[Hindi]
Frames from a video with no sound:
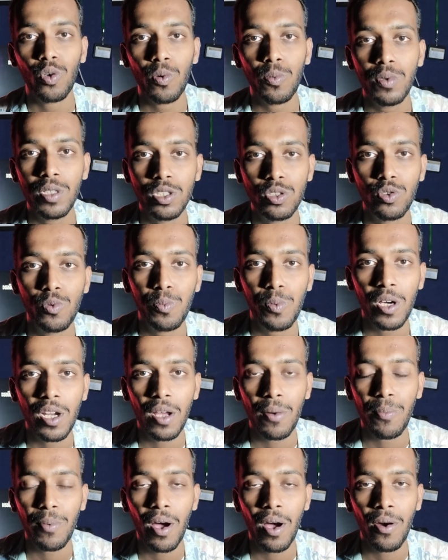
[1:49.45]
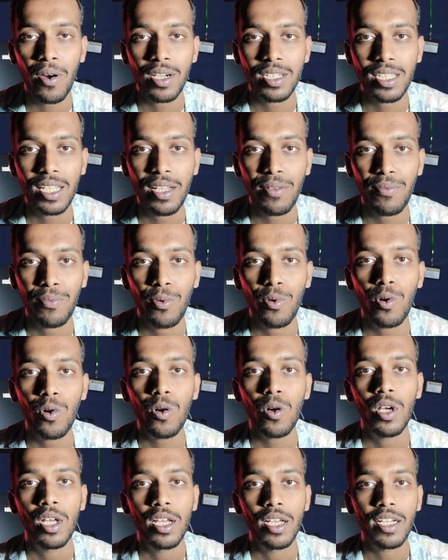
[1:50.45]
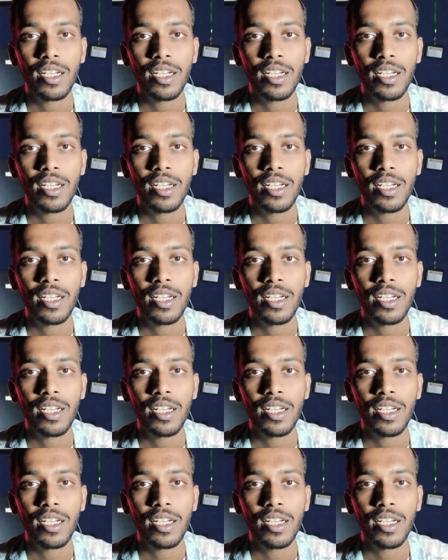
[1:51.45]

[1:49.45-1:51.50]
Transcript: जो भी सुपर पावर है वो